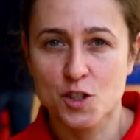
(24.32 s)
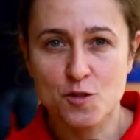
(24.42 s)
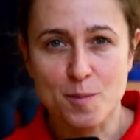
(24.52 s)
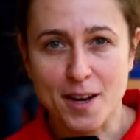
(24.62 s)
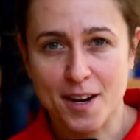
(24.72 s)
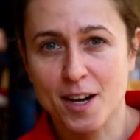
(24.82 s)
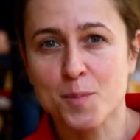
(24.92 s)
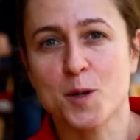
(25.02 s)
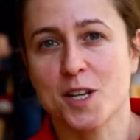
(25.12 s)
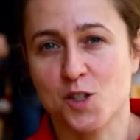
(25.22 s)
Dziś w Markach
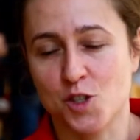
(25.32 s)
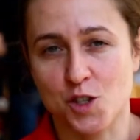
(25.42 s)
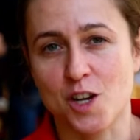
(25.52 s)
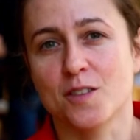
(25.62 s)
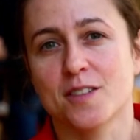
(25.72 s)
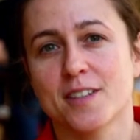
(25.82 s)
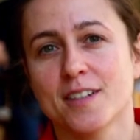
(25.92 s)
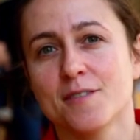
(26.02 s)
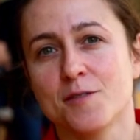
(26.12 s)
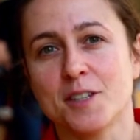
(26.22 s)
po raz dziesiąty
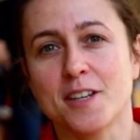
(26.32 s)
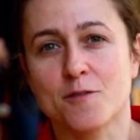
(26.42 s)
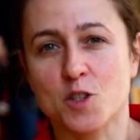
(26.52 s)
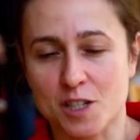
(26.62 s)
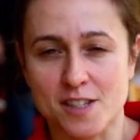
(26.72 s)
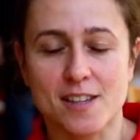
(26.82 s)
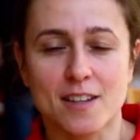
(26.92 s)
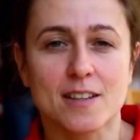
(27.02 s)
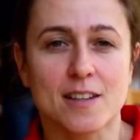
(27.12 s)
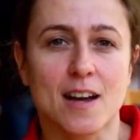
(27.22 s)
witam
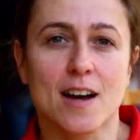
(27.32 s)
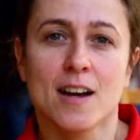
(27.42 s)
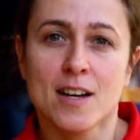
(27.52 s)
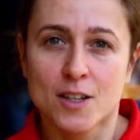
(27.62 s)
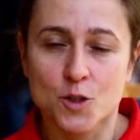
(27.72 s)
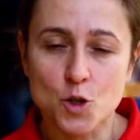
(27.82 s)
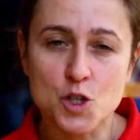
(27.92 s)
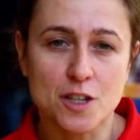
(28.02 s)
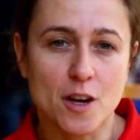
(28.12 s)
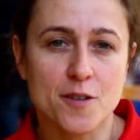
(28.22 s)
wszystkich na
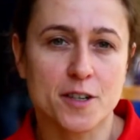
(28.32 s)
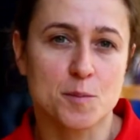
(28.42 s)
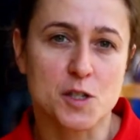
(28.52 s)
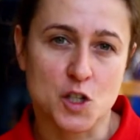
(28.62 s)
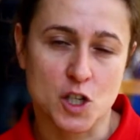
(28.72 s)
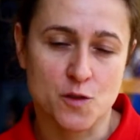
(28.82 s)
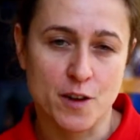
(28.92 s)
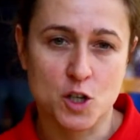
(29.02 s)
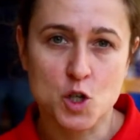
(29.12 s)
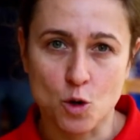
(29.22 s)
drużynowych
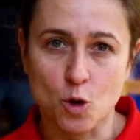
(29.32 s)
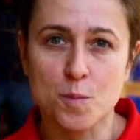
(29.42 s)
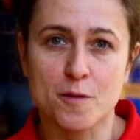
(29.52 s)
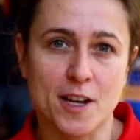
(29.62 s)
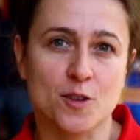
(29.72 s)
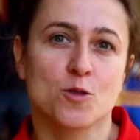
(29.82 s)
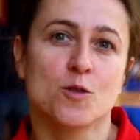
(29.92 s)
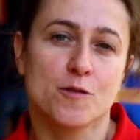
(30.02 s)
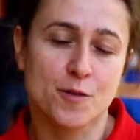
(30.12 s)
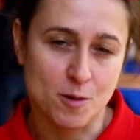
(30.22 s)
mistrzostwach szkół
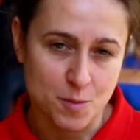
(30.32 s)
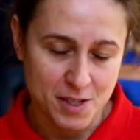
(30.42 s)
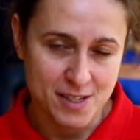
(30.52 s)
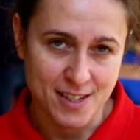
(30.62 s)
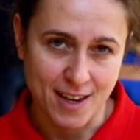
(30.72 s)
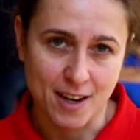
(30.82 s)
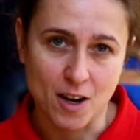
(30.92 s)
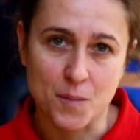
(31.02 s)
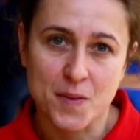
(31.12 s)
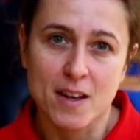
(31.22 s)
powiatu wołomińskiego.